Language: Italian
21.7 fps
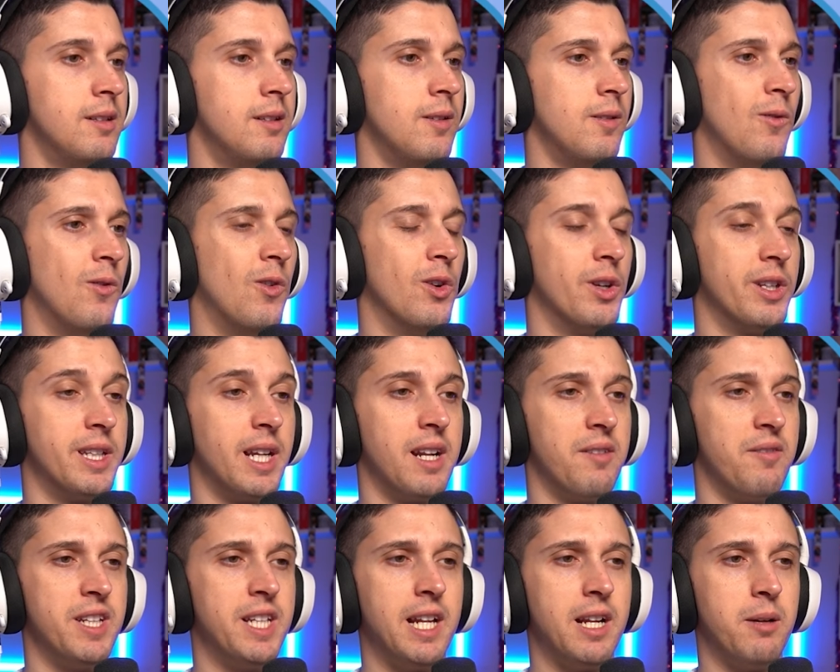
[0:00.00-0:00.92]
Volete
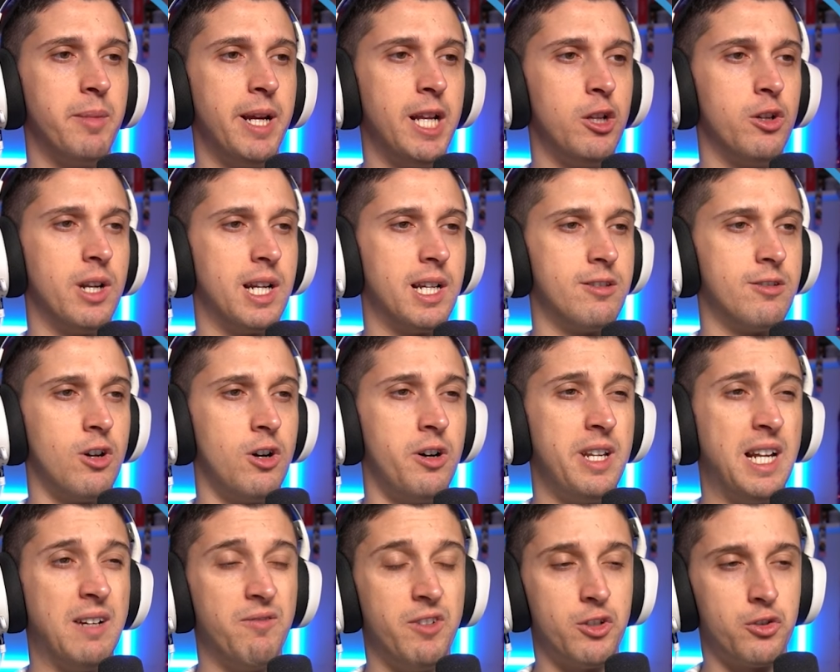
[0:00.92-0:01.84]
rivedere meglio la
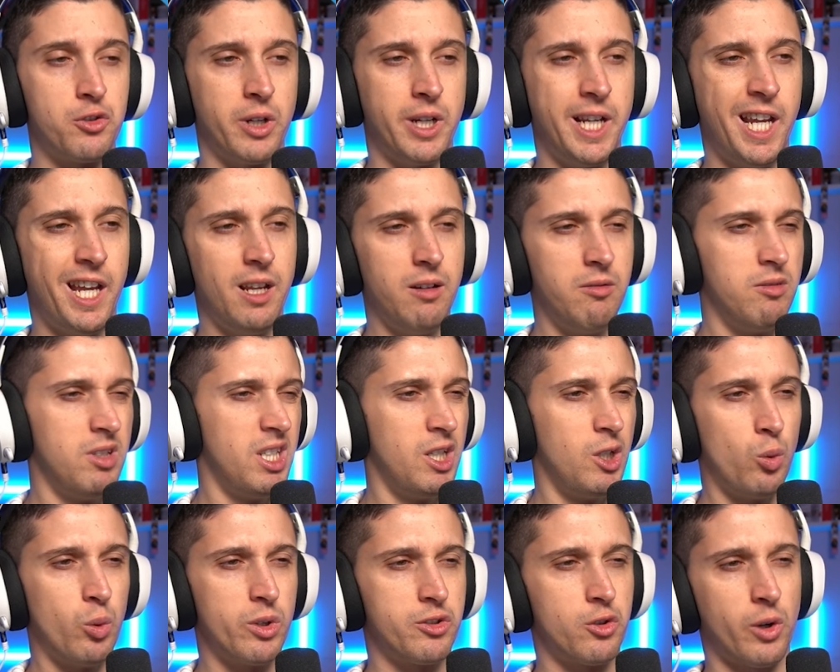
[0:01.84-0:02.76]
zona, visto che in
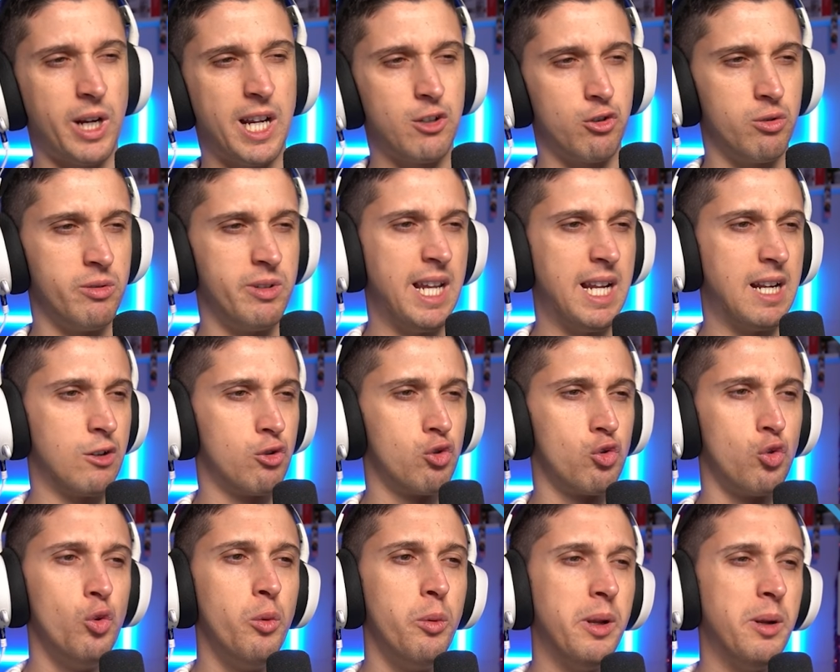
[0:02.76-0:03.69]
questo caso non era
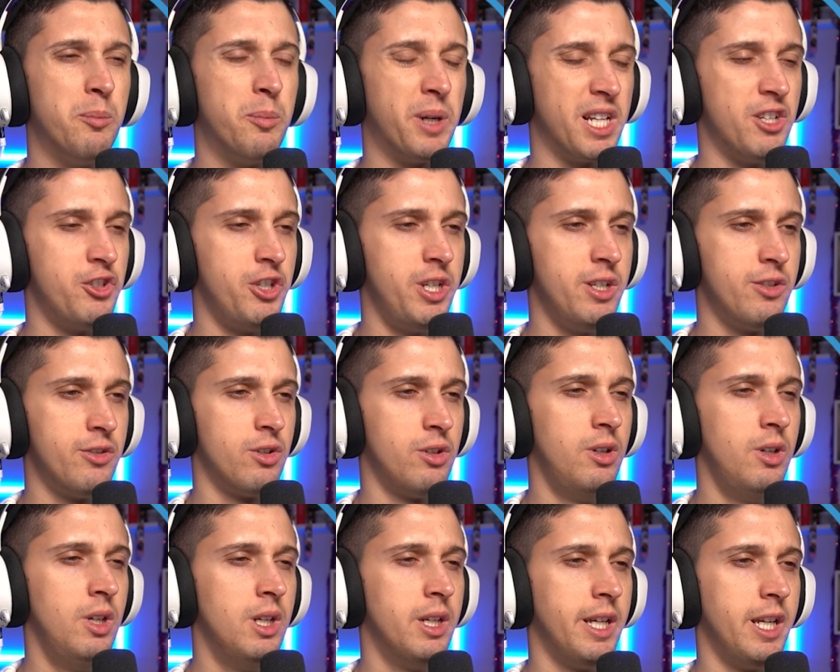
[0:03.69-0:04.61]
super preciso
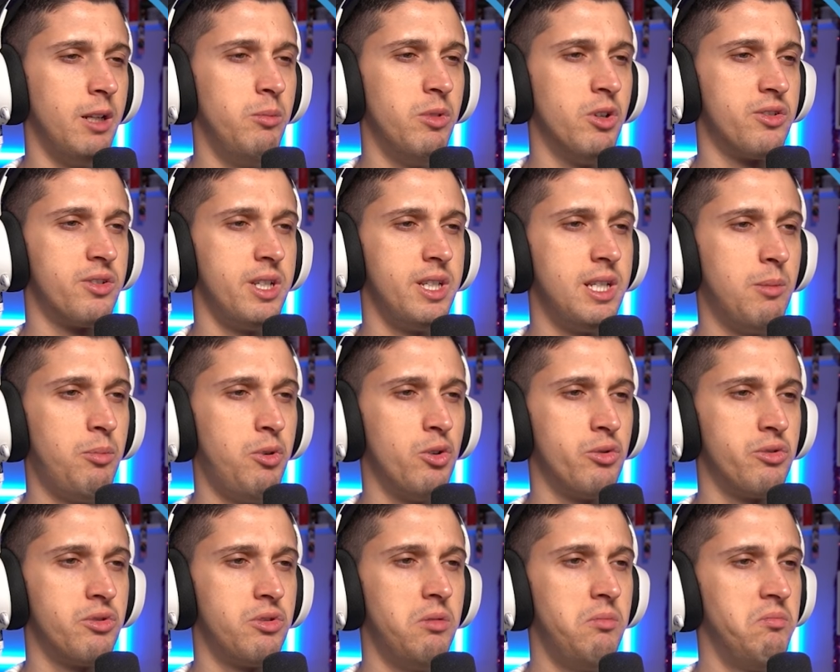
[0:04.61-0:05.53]
il mio
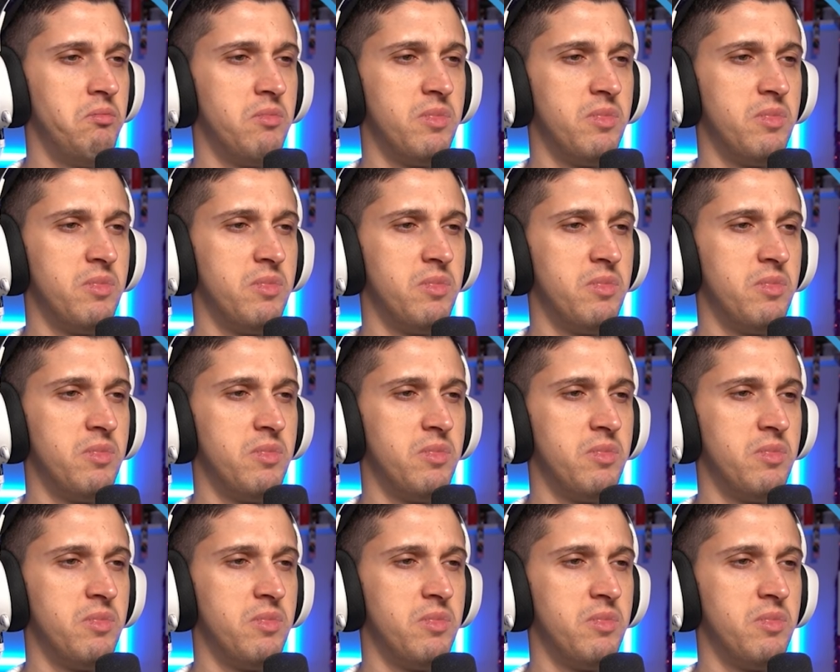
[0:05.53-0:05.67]
segnaposto?